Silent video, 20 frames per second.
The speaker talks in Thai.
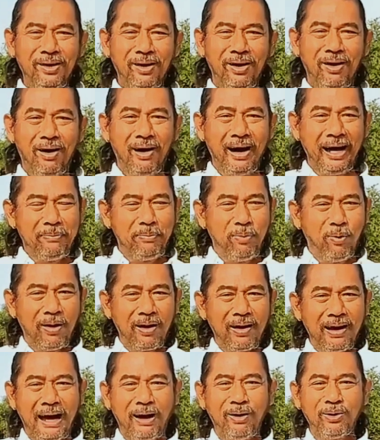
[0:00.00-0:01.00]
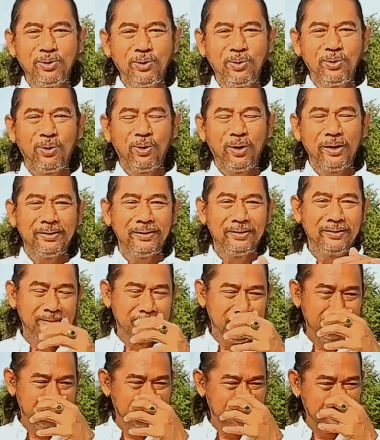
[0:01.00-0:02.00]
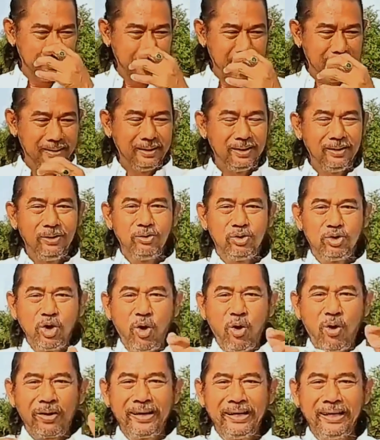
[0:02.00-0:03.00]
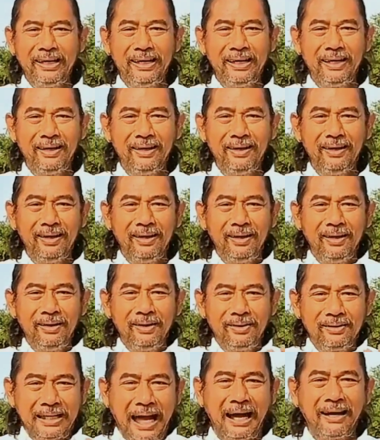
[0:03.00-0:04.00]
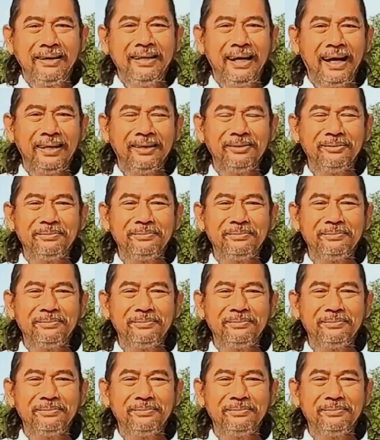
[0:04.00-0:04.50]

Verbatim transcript: ขอให้พวกเราทุกคนโชคดี ทั้งเดือน